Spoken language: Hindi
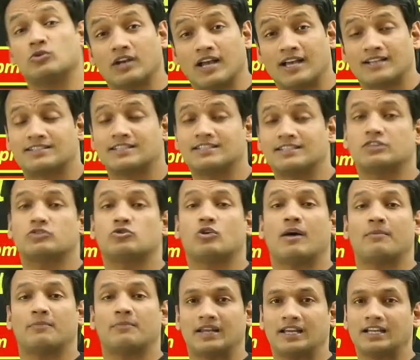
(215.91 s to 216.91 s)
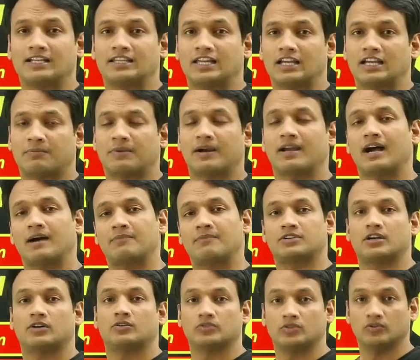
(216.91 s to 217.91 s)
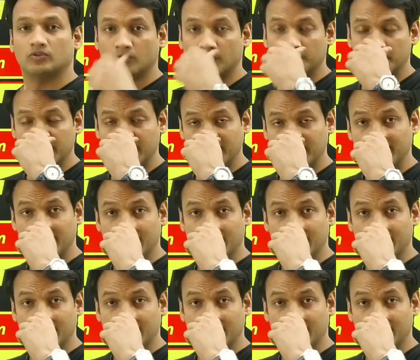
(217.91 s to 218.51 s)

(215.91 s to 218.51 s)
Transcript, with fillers: क्लासेज है जो आप नहीं देख पाए आप चाहो तो वो भी